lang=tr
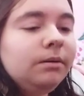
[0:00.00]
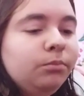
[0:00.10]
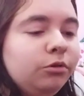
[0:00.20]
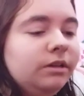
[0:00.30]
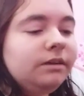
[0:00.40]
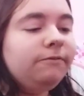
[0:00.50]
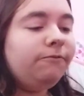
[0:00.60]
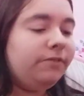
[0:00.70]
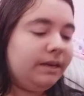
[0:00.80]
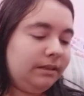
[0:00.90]
bunların
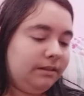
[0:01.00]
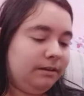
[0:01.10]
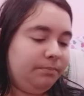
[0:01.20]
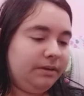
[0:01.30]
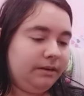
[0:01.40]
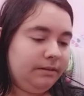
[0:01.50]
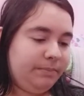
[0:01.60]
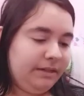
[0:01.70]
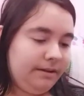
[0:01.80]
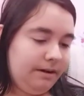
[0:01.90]
fiyatı da biri
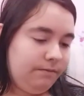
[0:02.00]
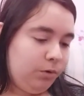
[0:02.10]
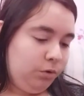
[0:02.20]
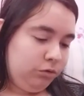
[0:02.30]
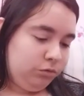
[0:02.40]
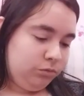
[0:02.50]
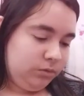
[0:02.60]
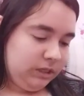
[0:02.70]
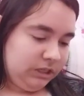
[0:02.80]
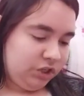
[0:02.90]
bedava olduğu
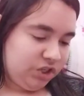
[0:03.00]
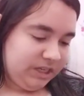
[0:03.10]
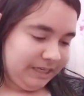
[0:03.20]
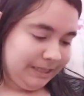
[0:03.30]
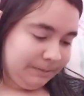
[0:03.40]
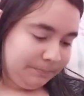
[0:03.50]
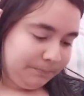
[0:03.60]
için